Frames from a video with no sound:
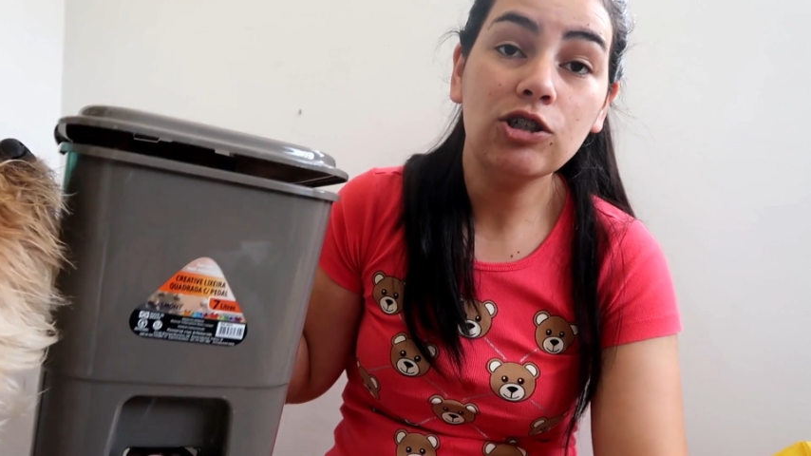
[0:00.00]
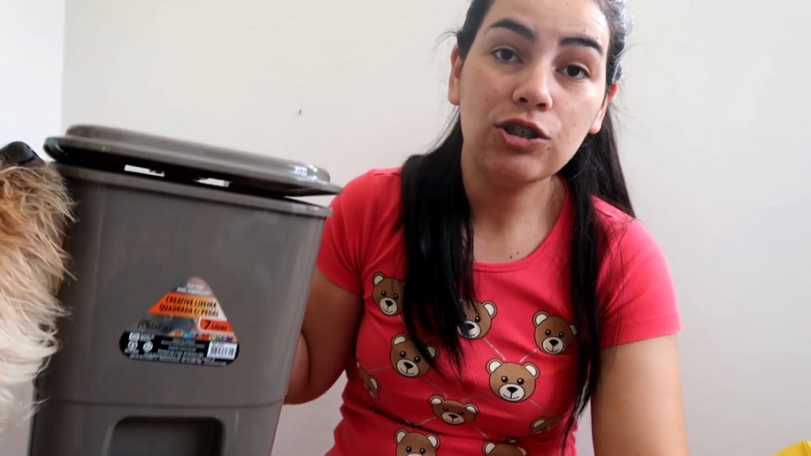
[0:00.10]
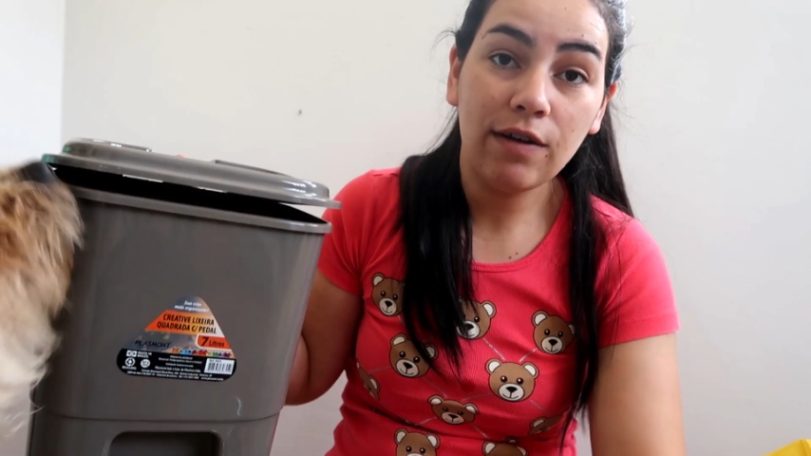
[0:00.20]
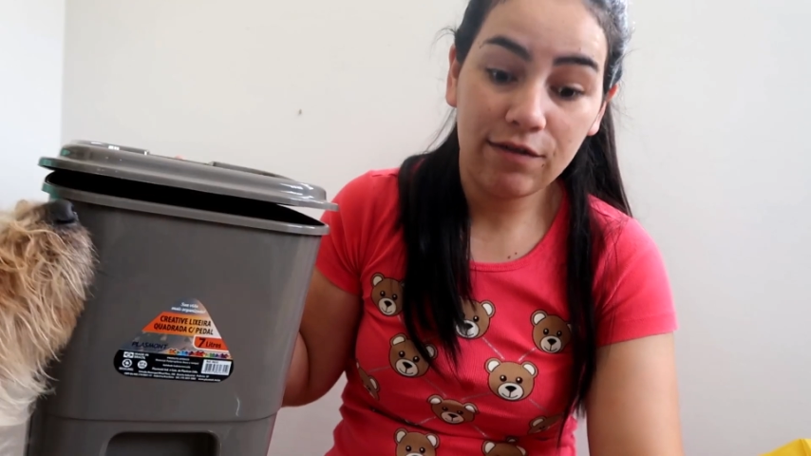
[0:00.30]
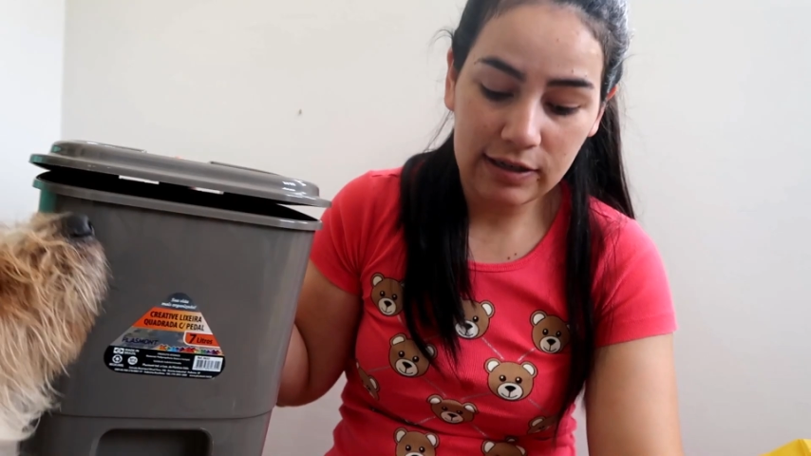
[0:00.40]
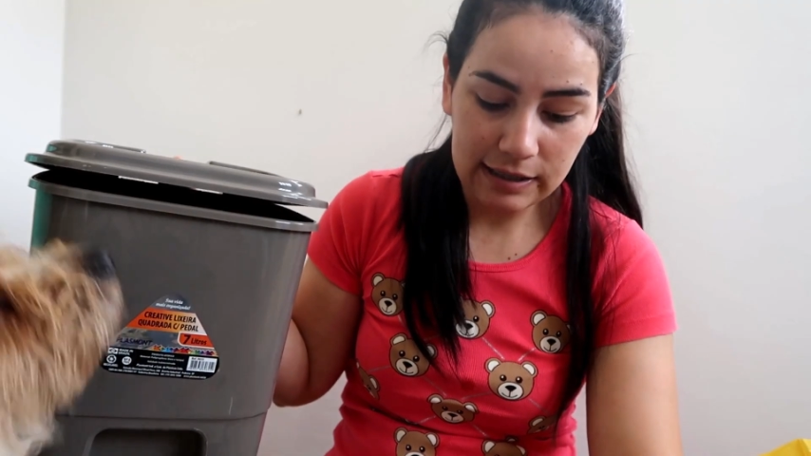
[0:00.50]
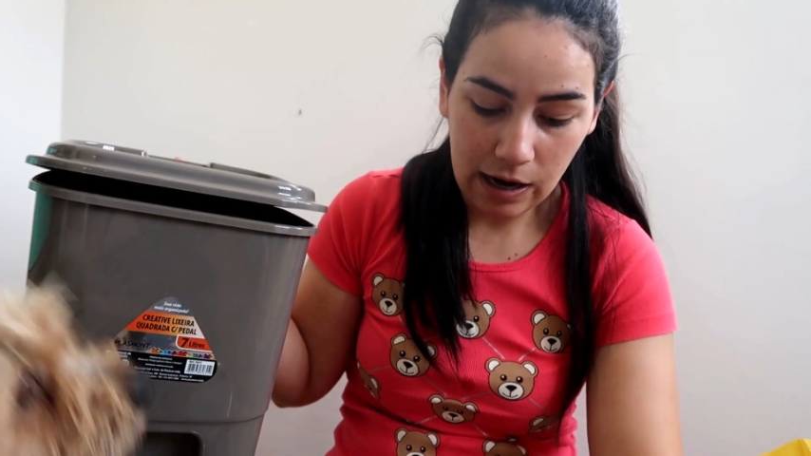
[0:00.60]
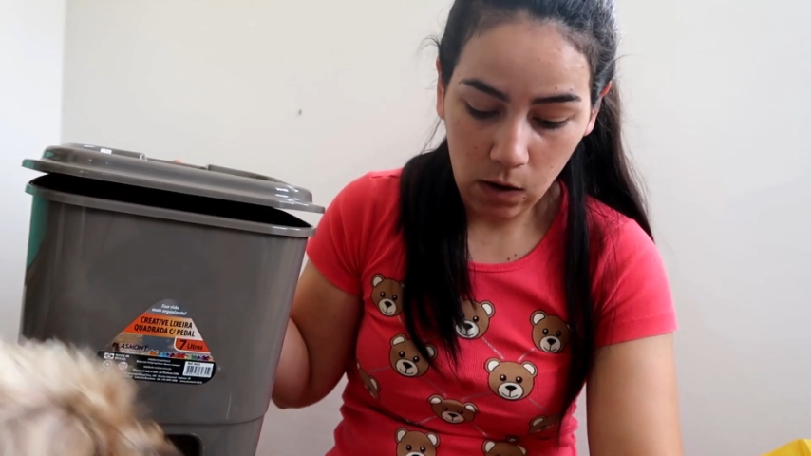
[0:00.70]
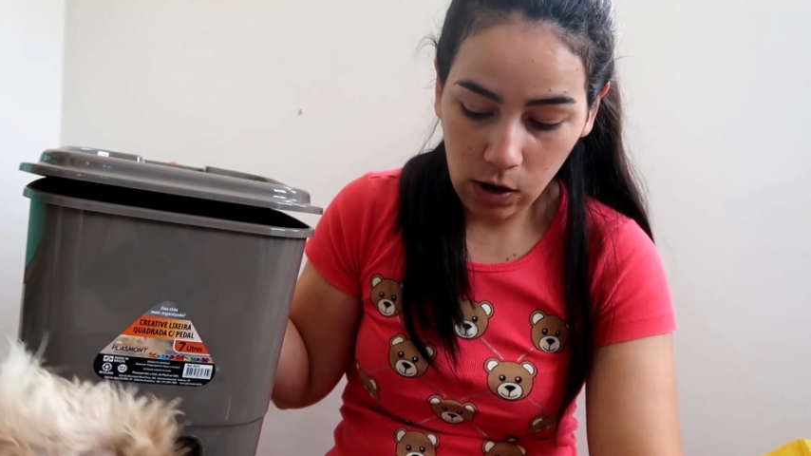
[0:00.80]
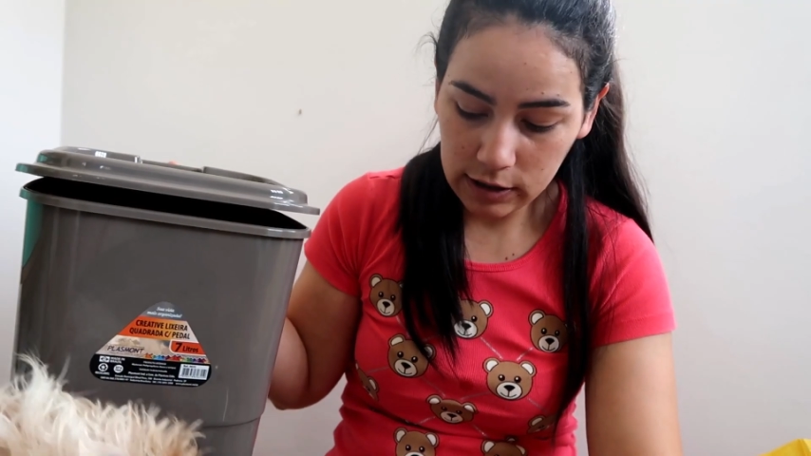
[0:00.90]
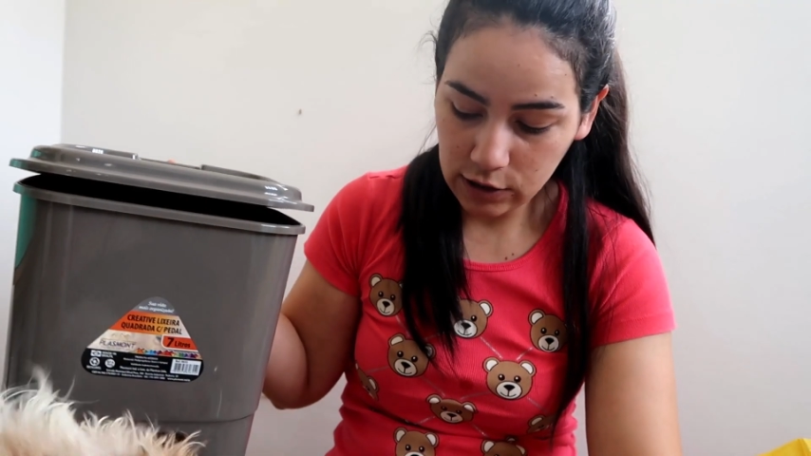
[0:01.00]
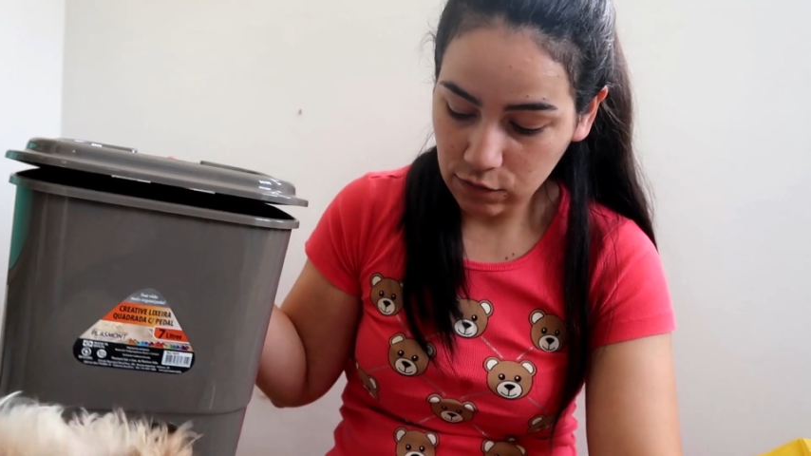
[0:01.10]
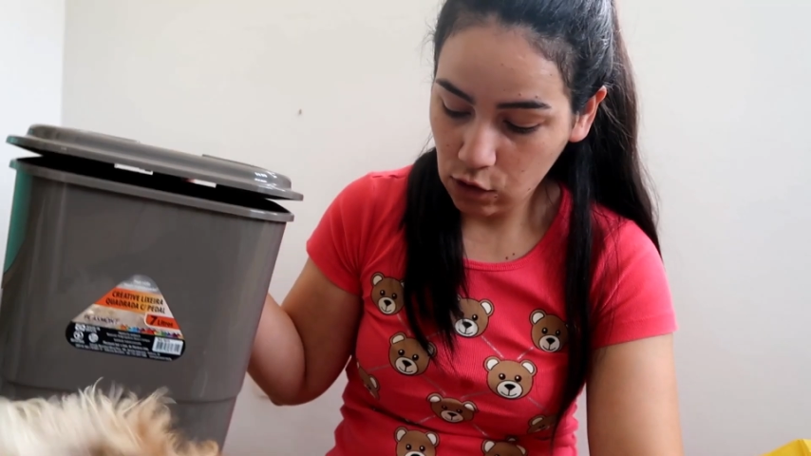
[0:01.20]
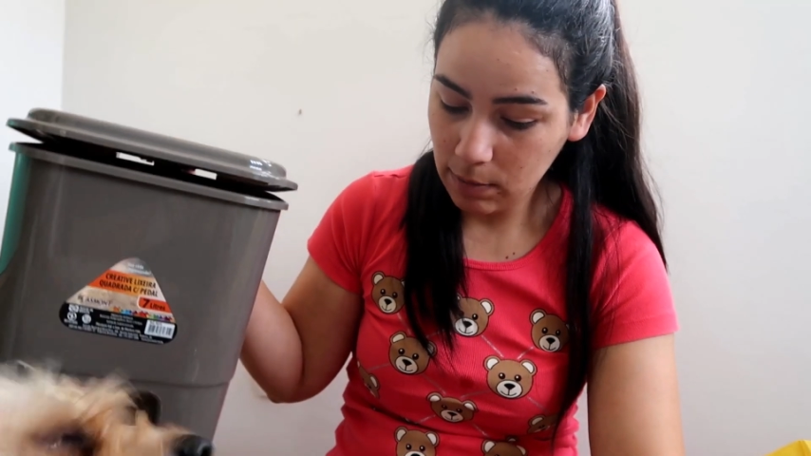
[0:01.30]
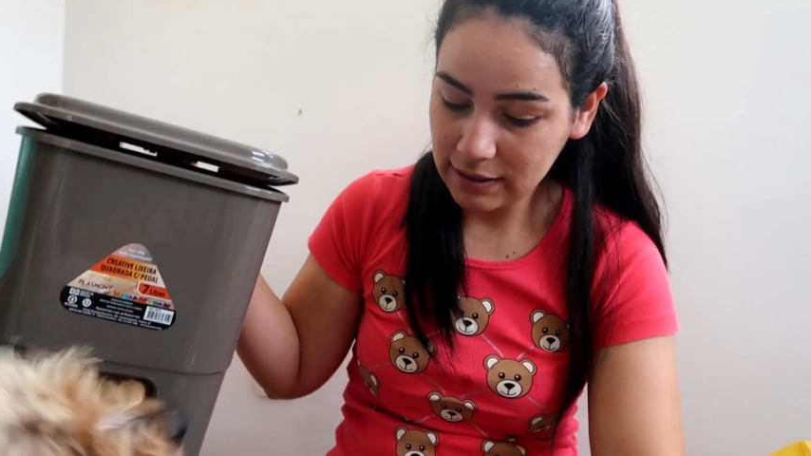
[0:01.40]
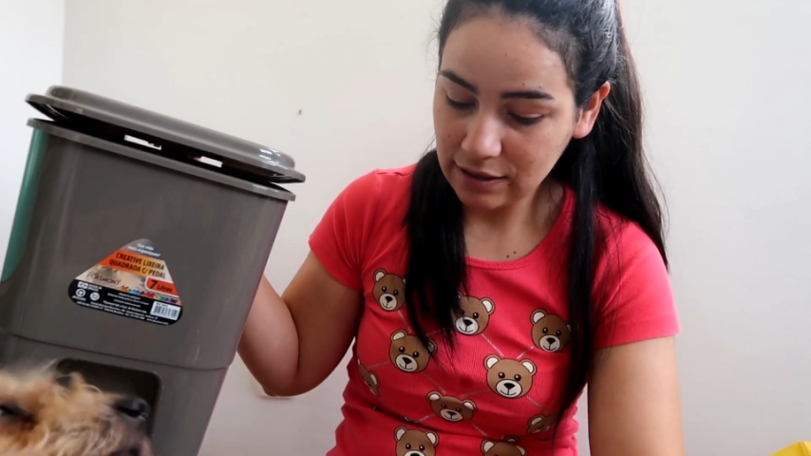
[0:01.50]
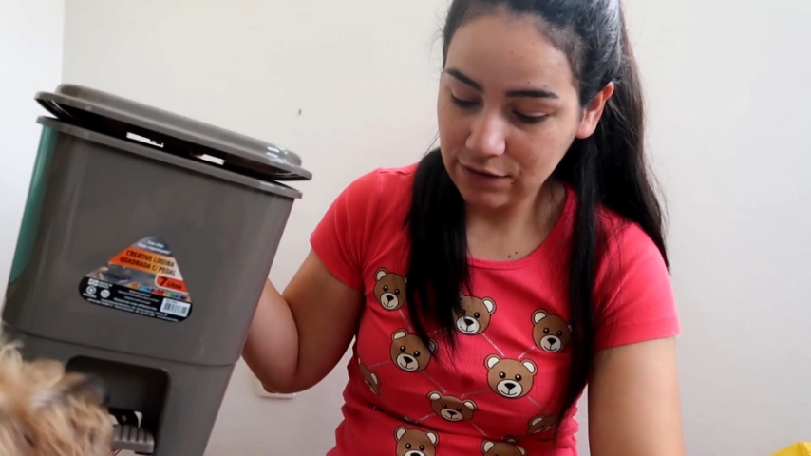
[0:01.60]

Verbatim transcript: gente vai fazer a horta, eu vou começar